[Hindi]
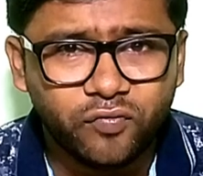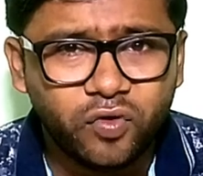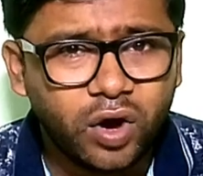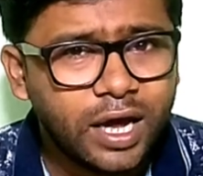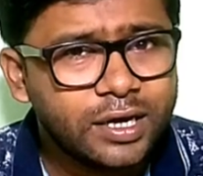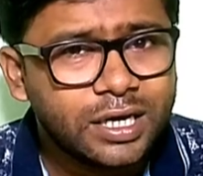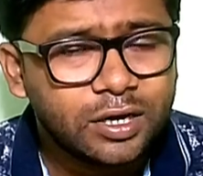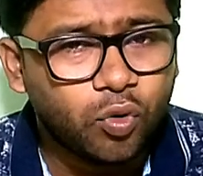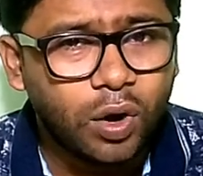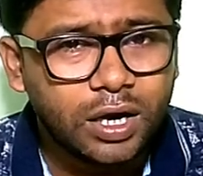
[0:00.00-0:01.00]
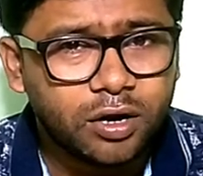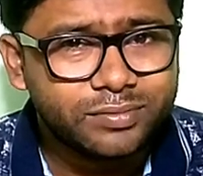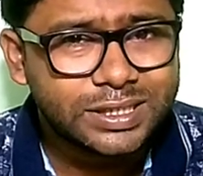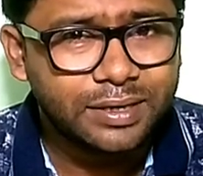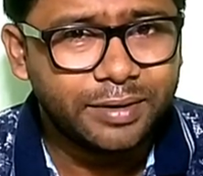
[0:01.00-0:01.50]
वो है क्वालकॉम
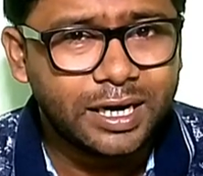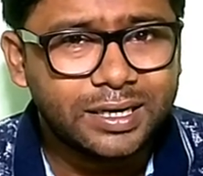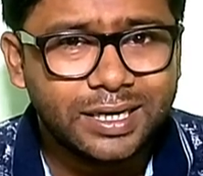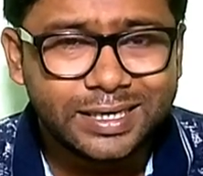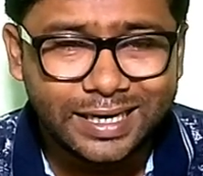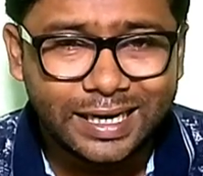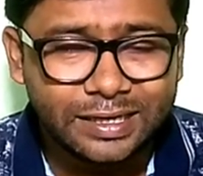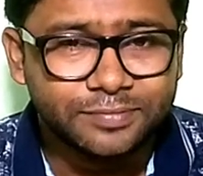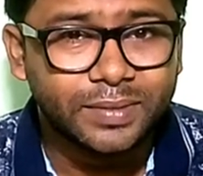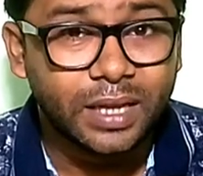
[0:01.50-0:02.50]
710